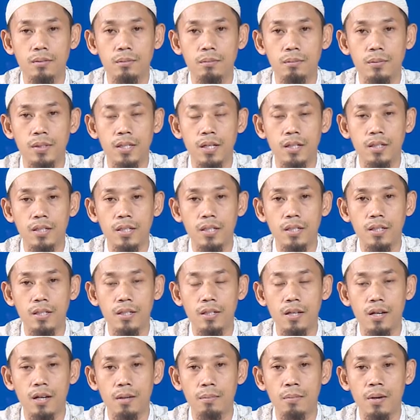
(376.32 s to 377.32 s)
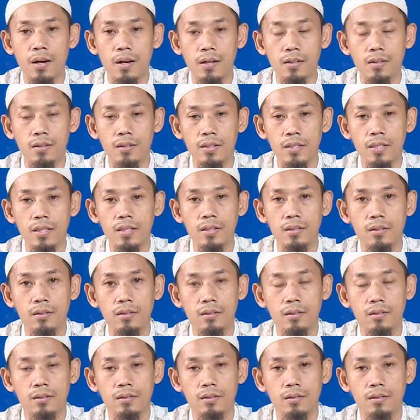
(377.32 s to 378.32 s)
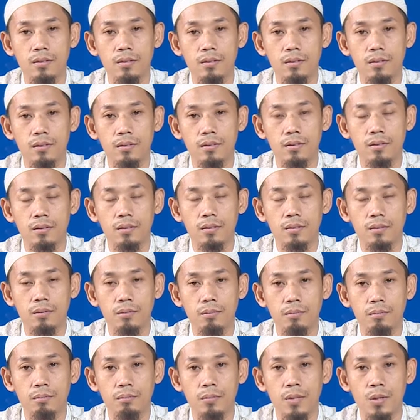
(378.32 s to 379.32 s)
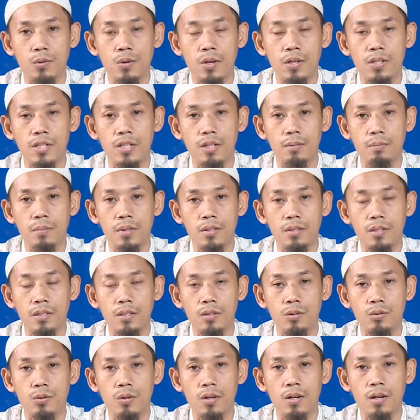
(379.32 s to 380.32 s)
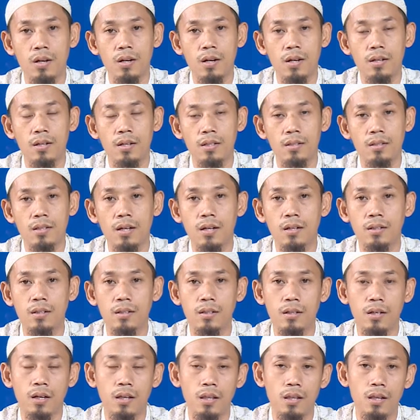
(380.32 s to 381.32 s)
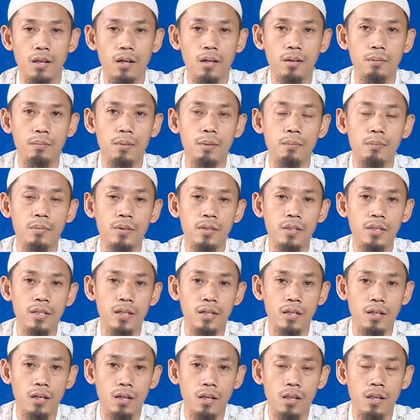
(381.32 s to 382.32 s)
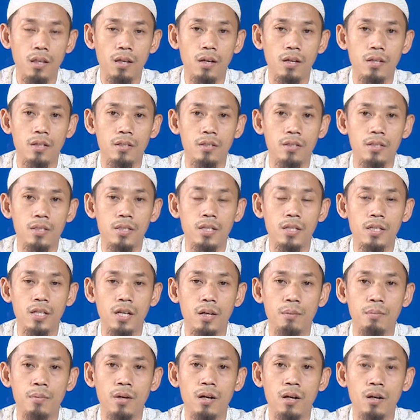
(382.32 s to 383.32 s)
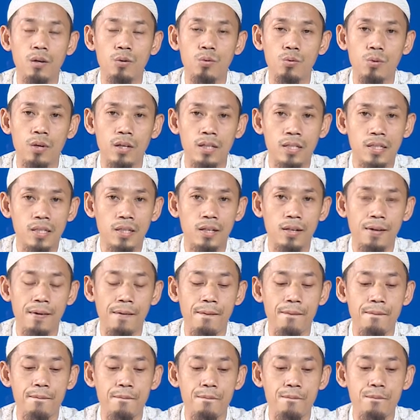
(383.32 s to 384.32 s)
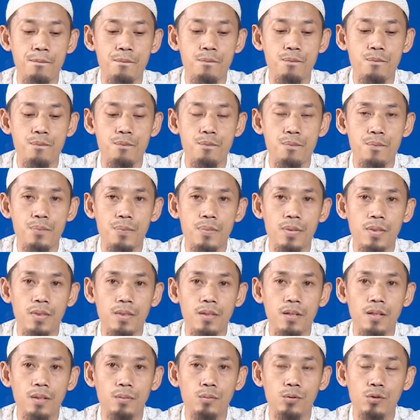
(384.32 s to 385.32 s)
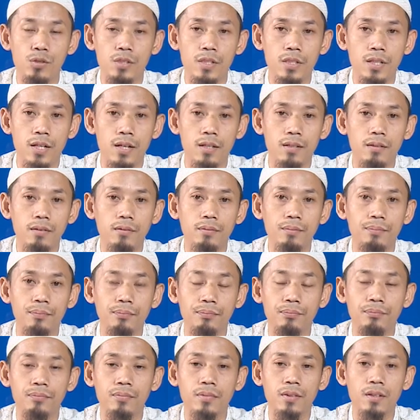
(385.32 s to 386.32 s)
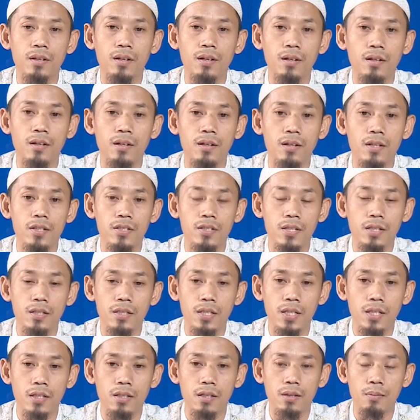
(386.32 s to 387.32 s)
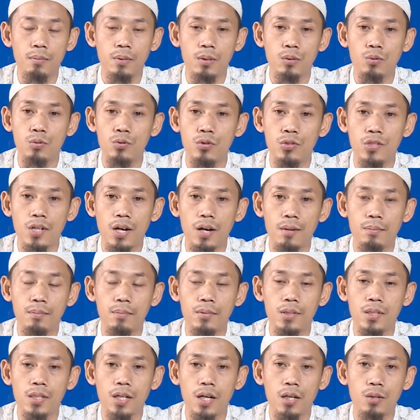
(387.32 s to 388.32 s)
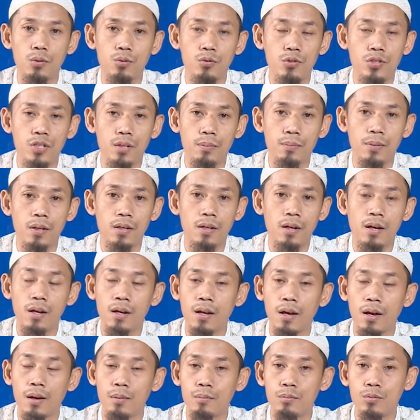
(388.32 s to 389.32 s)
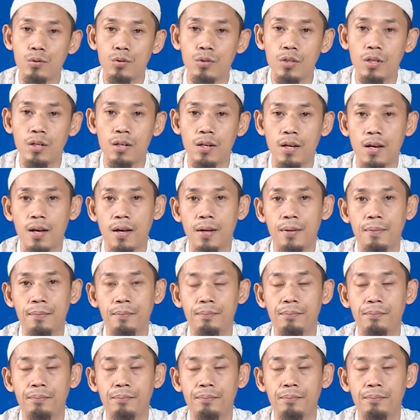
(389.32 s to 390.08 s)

meyakini dalam hati bahwa nikmat itu adalah datang dari Allah, pemberian Allah, zat yang maha kuasa. Kemudian lisan kita berucap dengan ucapan alhamdulillah